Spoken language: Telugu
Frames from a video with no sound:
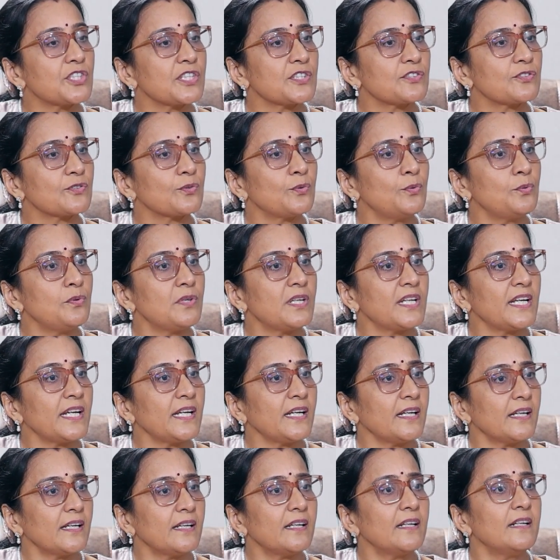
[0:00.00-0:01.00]
చేసుకుంటే
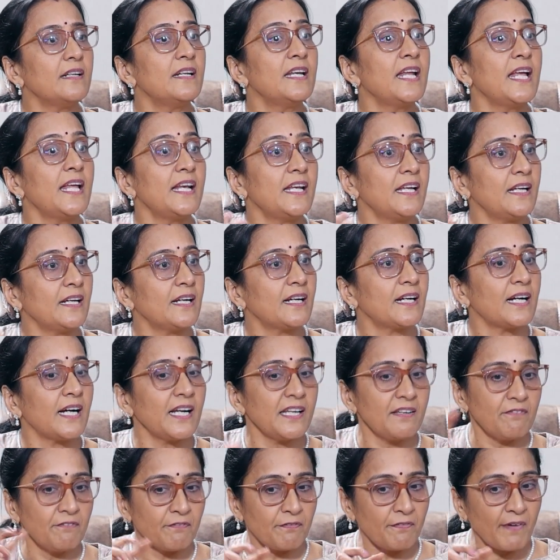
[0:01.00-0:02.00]
నేను ఇంకా
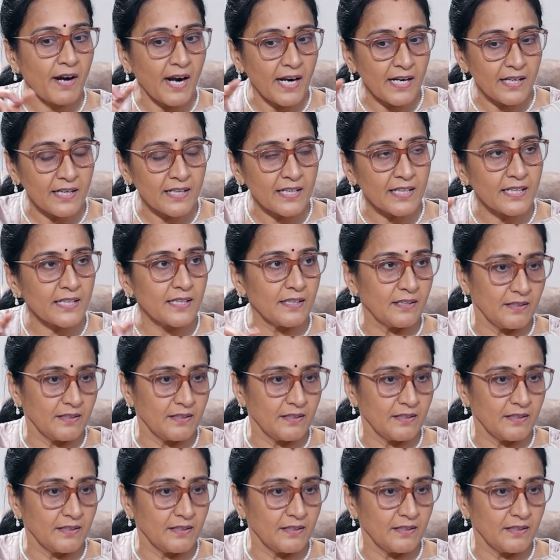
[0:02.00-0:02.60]
ఇవాల్టి